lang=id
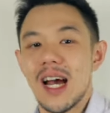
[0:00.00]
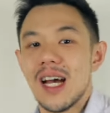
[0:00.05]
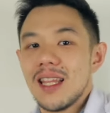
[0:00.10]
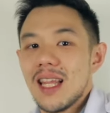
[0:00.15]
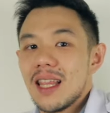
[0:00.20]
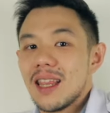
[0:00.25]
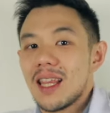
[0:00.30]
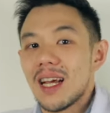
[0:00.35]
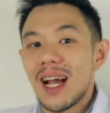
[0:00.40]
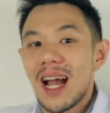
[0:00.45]

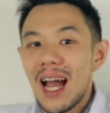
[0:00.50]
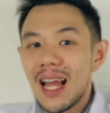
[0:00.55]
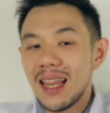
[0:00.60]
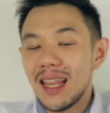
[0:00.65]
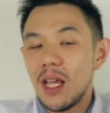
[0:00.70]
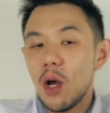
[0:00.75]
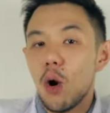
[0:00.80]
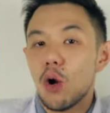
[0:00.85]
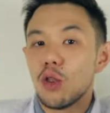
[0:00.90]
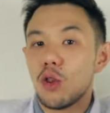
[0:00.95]
dan tekan
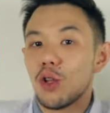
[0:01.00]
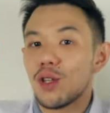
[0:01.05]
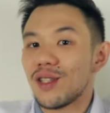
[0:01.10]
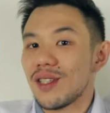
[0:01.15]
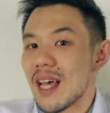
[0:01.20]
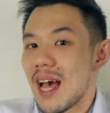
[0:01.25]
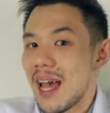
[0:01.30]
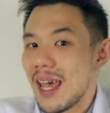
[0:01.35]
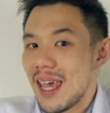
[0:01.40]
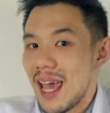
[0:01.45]
di otot
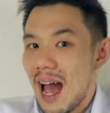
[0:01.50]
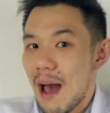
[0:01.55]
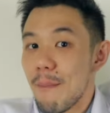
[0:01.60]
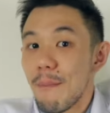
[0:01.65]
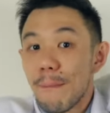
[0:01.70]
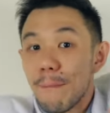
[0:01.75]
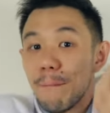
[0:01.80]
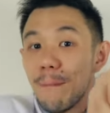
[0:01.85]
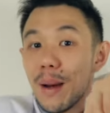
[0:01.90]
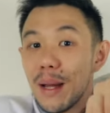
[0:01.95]

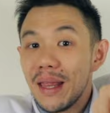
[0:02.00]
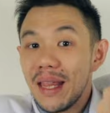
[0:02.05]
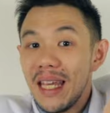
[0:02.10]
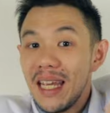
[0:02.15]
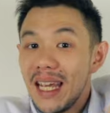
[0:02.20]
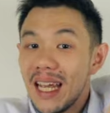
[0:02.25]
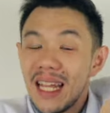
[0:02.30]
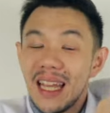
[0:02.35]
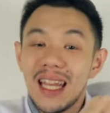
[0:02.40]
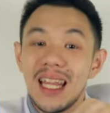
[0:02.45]
sayap,
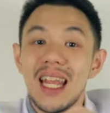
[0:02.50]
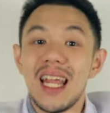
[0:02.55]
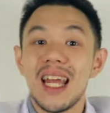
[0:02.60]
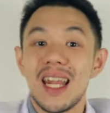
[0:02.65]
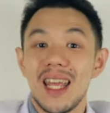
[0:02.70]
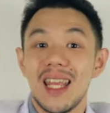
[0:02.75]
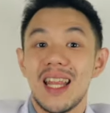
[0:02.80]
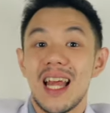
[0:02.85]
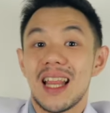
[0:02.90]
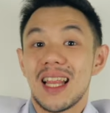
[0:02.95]
bandingin
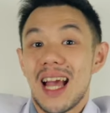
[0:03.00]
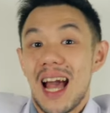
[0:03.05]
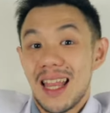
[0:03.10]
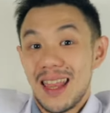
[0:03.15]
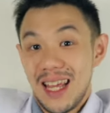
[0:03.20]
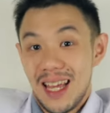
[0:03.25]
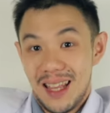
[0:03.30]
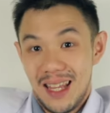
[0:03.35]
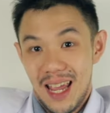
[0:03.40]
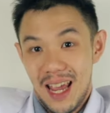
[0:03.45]
kiri dan
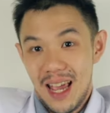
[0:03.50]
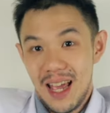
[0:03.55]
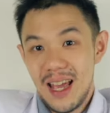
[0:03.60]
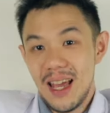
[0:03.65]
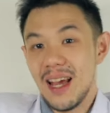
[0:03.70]
kanan ya.